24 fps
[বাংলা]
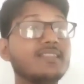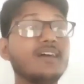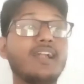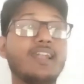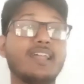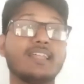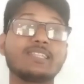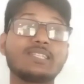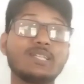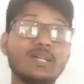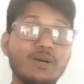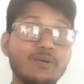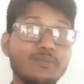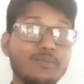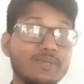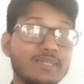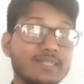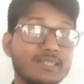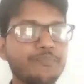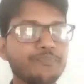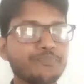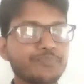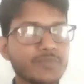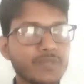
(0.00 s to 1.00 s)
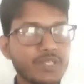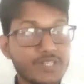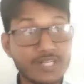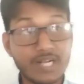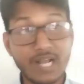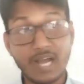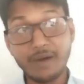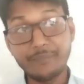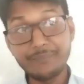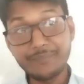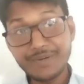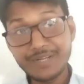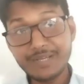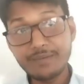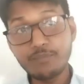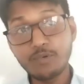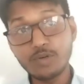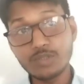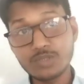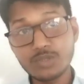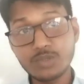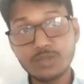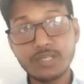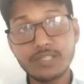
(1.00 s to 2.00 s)
দাঁড়াতে হবে সামনে
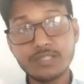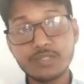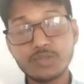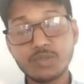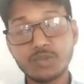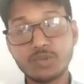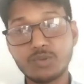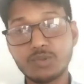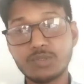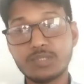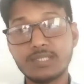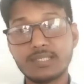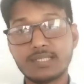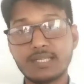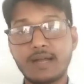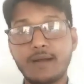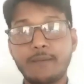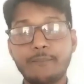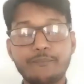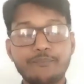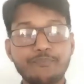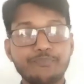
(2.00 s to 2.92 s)
বছরের জন্য যেটা